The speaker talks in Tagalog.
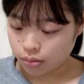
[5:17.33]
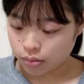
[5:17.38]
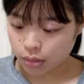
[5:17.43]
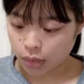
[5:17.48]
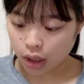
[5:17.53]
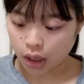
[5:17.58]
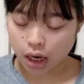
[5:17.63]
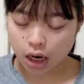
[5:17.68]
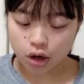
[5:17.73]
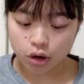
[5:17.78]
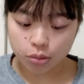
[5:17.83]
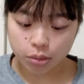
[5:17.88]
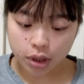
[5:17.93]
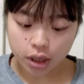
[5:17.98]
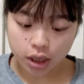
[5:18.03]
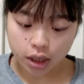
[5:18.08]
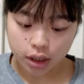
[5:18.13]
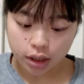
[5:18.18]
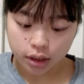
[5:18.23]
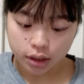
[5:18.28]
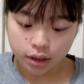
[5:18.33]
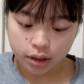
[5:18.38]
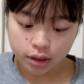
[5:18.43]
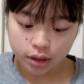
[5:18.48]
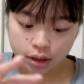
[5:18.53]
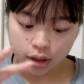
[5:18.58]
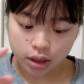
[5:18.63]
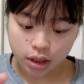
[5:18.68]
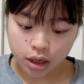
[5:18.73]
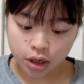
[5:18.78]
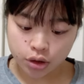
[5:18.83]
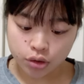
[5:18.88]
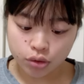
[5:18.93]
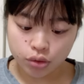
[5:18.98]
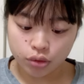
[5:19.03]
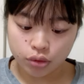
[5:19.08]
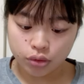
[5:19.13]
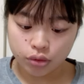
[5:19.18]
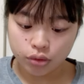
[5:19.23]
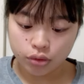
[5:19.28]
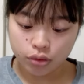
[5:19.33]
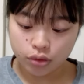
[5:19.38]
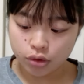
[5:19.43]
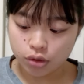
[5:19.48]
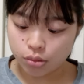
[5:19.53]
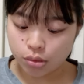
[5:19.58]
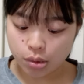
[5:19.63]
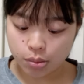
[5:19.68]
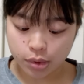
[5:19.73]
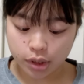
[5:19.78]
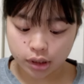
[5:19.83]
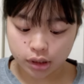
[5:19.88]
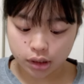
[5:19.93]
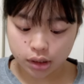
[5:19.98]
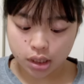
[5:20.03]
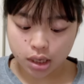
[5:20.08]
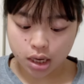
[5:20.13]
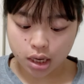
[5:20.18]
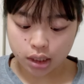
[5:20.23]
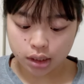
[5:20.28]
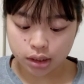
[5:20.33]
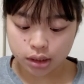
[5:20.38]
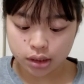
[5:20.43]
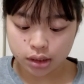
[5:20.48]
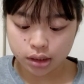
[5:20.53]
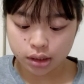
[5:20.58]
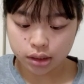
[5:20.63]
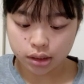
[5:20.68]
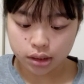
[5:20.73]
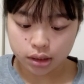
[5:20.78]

Magkano ba? Ayun, lumabas guys.